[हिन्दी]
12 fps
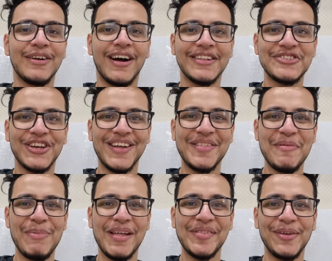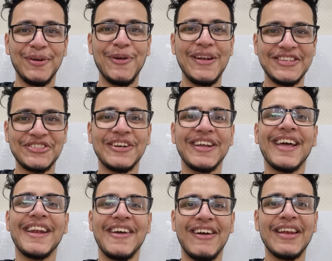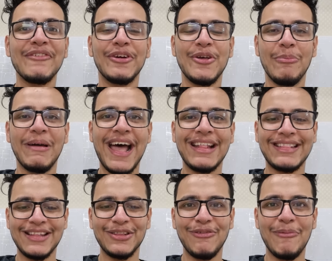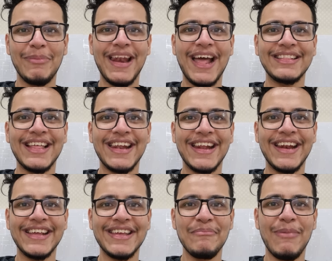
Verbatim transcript: अच्छे खासे पैसे डोनेशन करने वाली वीडियो बनाता है तो वो बनाता रहे ना ये